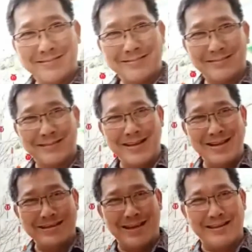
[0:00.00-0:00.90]

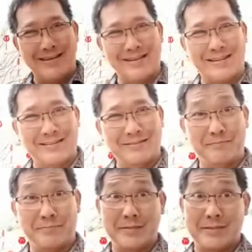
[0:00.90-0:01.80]
Nah adik-adik,
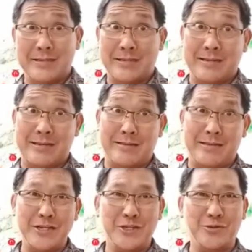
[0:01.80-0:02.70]

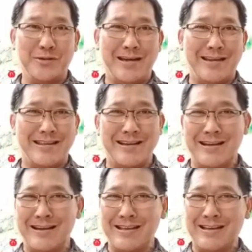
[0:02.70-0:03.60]
kita sudah
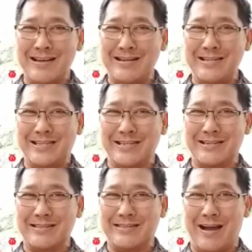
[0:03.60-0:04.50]
dengarkan
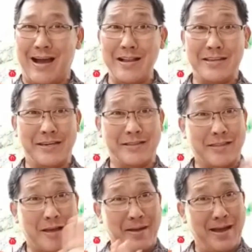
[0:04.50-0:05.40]
cerita
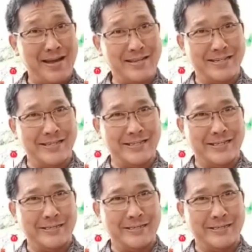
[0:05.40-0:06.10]
Alkitab hari ini